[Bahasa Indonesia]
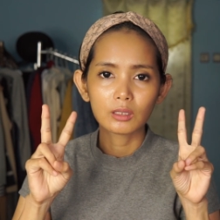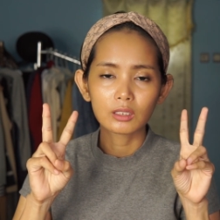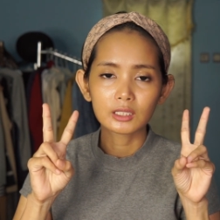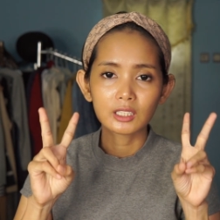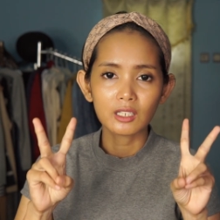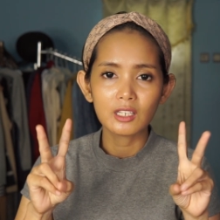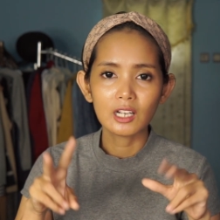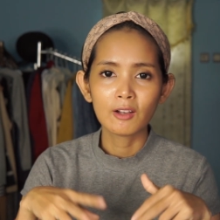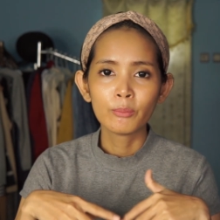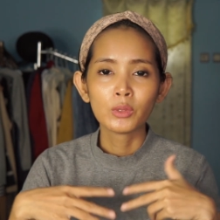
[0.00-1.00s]

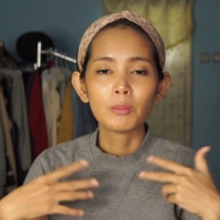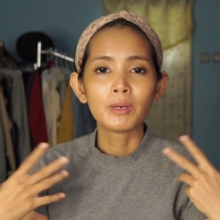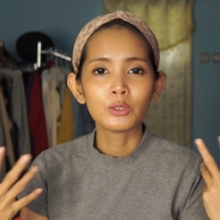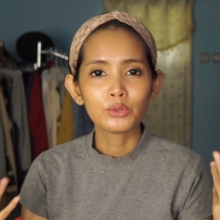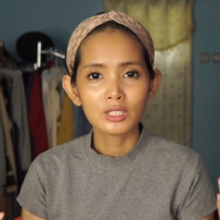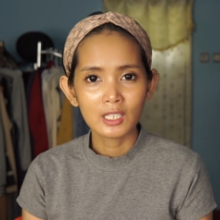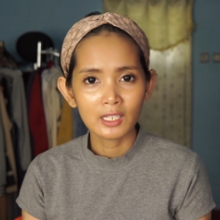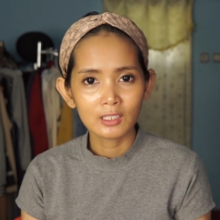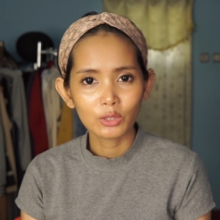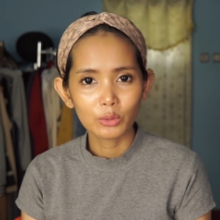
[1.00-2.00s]
kriteria
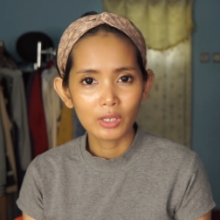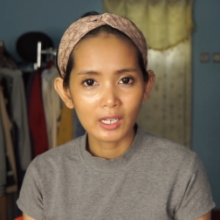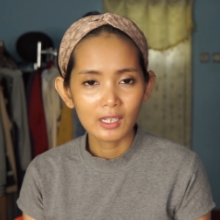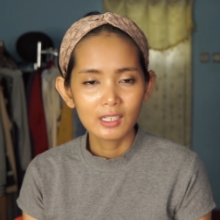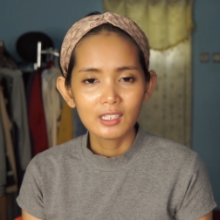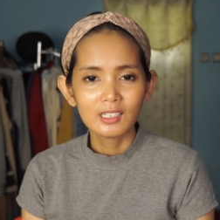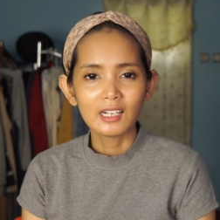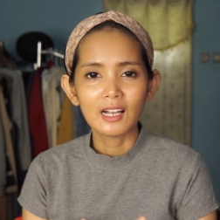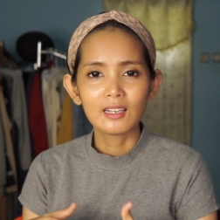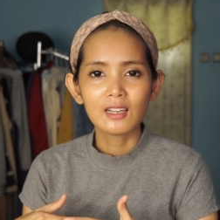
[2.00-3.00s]
manusia gitu ya
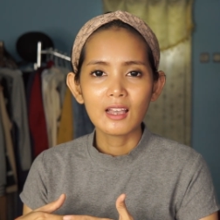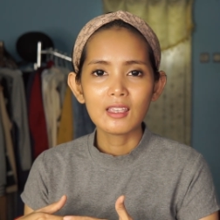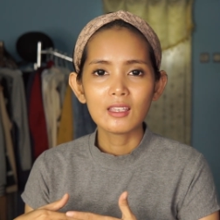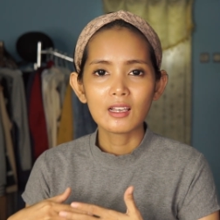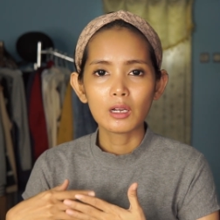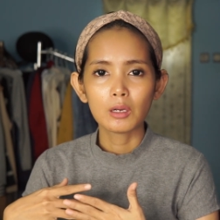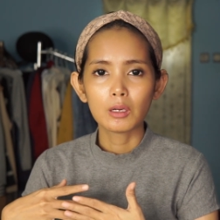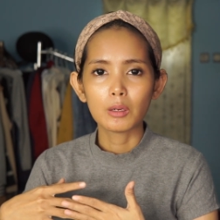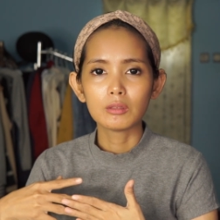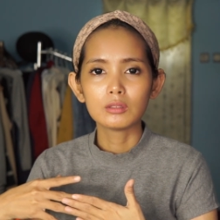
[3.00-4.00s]
ada yang